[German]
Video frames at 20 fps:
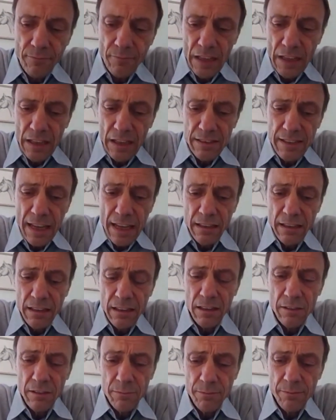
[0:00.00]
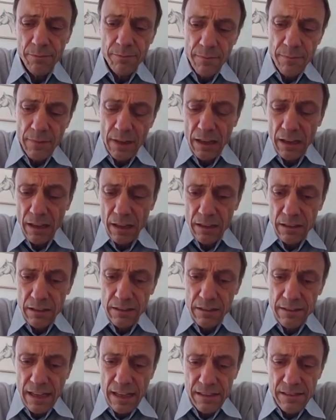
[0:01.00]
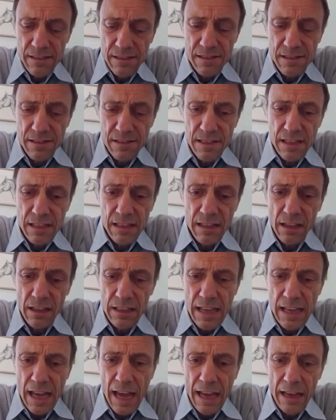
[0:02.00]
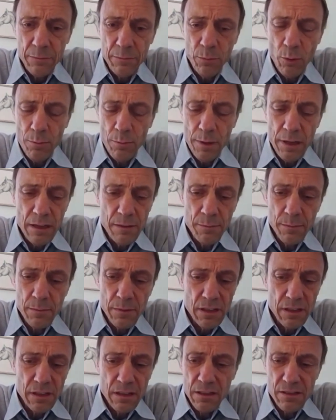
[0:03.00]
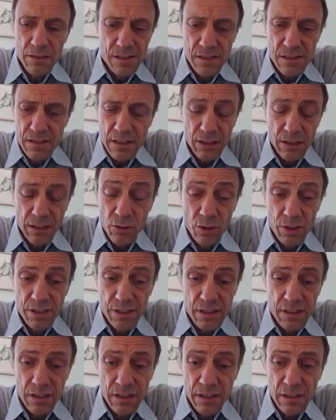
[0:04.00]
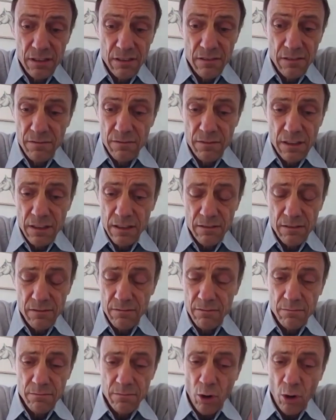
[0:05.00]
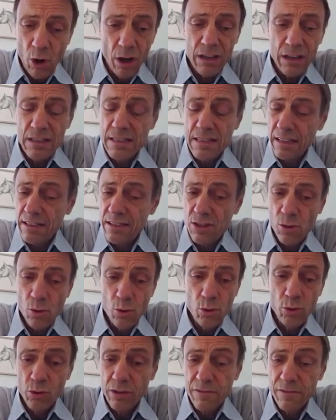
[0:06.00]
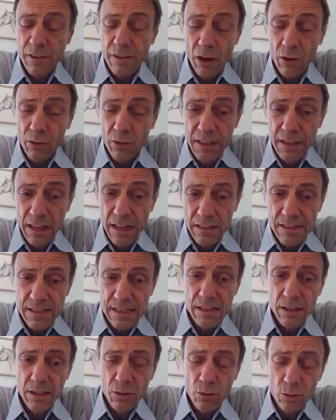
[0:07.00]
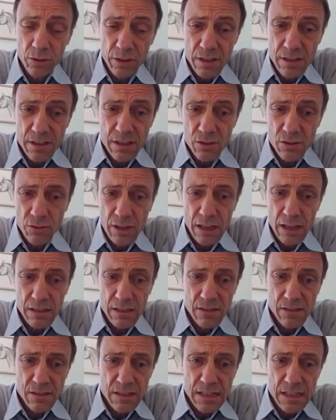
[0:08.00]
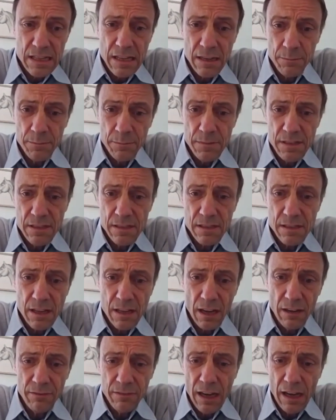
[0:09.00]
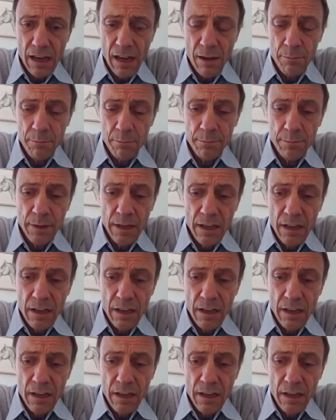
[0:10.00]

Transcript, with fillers: ich denke, äh, dass sicherlich ein Problem ist natürlich die Organisation und auch Finanzierung des Gesundheitssystems. Ja, wir haben,